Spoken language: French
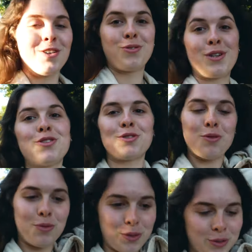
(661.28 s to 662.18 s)
En tout cas, je suis
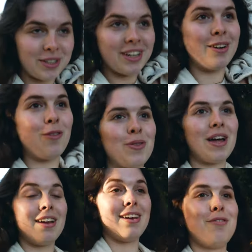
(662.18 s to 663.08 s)
trop contente. On
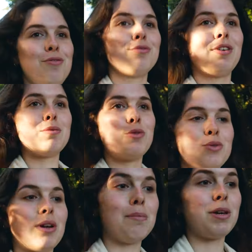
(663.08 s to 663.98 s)
a la vue vraiment
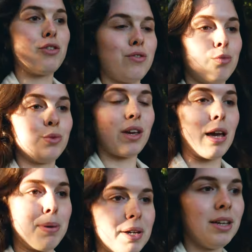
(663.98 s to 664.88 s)
sur la mer, je vais vous
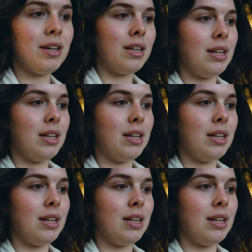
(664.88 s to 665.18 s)
montrer après.